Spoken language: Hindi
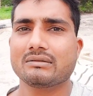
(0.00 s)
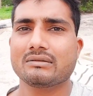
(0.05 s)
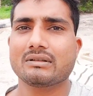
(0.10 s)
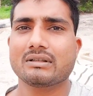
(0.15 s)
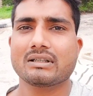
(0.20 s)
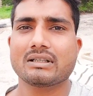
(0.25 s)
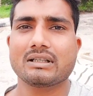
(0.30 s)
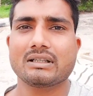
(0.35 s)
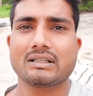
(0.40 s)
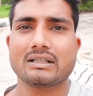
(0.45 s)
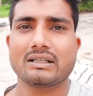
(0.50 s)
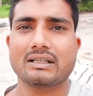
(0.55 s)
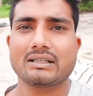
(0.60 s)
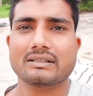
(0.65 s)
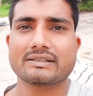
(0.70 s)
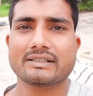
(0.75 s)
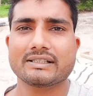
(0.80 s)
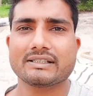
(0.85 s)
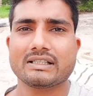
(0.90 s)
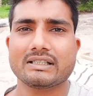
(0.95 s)
और
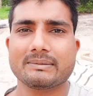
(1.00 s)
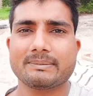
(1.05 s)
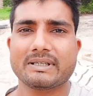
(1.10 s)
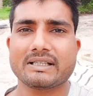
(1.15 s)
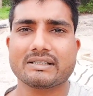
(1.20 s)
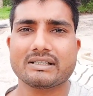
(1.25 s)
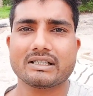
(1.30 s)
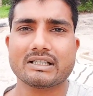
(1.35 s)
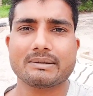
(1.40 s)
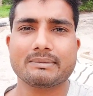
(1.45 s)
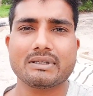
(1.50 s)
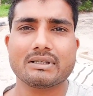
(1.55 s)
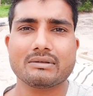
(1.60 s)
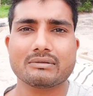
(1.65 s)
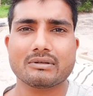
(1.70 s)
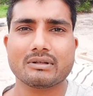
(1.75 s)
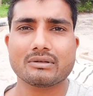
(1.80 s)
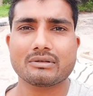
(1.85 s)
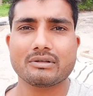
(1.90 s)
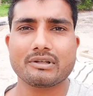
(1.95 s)
अच्छे से पैसा कमा
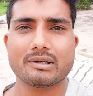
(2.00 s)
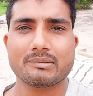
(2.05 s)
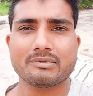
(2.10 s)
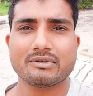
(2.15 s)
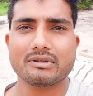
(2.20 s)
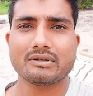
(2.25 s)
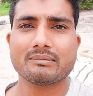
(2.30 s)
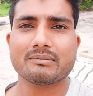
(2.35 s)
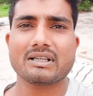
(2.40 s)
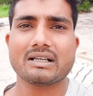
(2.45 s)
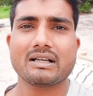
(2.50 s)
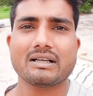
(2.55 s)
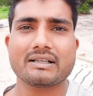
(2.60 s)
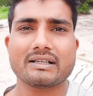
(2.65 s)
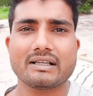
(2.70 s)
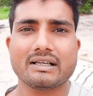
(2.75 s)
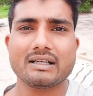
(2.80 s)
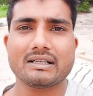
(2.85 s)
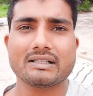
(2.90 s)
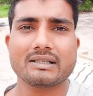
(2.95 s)
लूँगा थोड़ा बहुत मगर
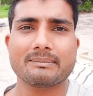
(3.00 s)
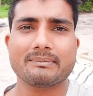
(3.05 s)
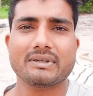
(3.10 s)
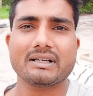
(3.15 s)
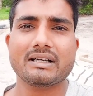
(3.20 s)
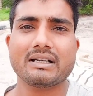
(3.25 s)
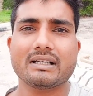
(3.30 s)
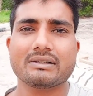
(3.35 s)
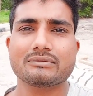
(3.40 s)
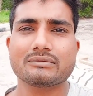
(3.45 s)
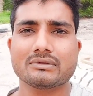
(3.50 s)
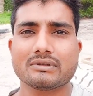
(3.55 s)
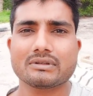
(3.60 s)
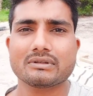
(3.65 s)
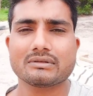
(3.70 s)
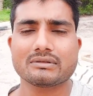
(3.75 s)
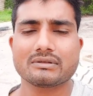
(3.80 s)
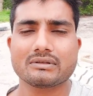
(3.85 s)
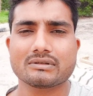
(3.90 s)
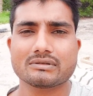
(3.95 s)
यहाँ जब मैं आया हूँ तो
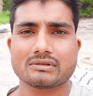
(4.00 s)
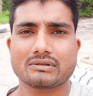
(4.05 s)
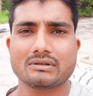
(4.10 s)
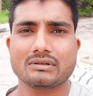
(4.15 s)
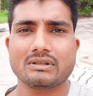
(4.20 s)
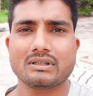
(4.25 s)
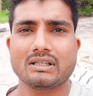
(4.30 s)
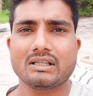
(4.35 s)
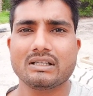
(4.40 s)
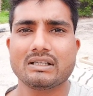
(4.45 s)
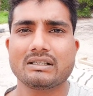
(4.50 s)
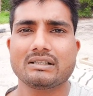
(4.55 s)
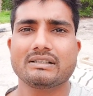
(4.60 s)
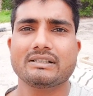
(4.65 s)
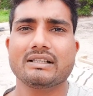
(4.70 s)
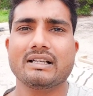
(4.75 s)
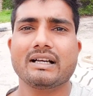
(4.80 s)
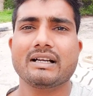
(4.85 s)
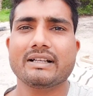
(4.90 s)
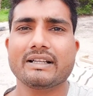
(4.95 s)
दोस्तों
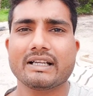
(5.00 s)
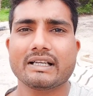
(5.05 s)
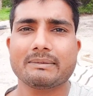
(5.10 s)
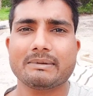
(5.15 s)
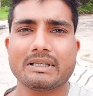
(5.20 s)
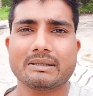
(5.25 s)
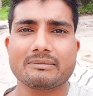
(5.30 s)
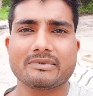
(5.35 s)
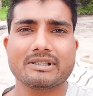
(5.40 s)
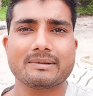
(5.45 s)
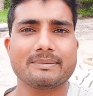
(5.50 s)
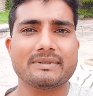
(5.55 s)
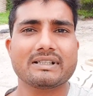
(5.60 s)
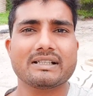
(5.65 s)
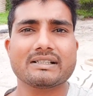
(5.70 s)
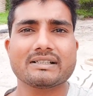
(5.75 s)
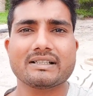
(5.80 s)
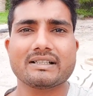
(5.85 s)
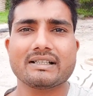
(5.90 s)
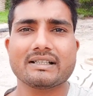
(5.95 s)
यहाँ आने के बाद मुझे
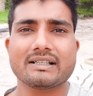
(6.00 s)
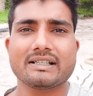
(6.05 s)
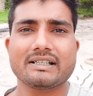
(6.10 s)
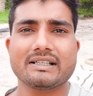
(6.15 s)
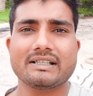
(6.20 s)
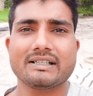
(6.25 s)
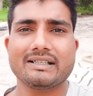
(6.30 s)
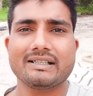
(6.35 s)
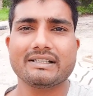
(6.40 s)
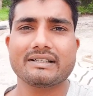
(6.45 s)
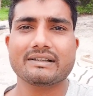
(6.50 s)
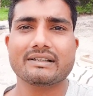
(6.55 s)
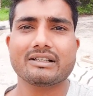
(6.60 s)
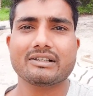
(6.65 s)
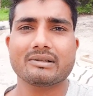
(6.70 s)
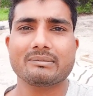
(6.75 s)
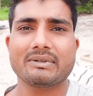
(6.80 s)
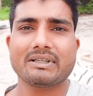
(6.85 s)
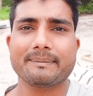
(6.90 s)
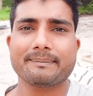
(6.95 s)
पता चला कि इतना
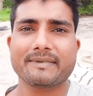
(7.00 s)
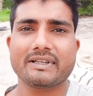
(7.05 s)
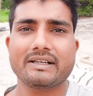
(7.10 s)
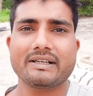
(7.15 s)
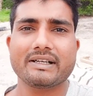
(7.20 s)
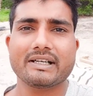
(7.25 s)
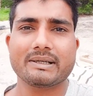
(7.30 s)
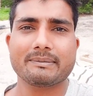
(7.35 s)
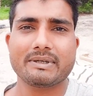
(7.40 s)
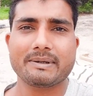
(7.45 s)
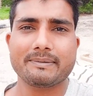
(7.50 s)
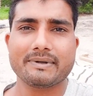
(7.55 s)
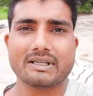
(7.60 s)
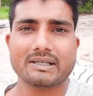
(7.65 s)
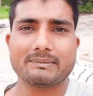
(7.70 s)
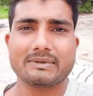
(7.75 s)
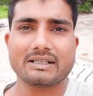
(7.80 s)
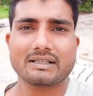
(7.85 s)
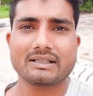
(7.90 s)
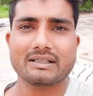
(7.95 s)
तो मैं अपने इंडिया में भी
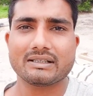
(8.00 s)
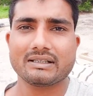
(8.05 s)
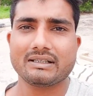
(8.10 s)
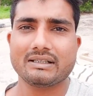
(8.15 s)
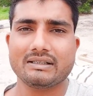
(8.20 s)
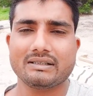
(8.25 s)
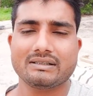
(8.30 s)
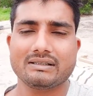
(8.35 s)
कमा रहा था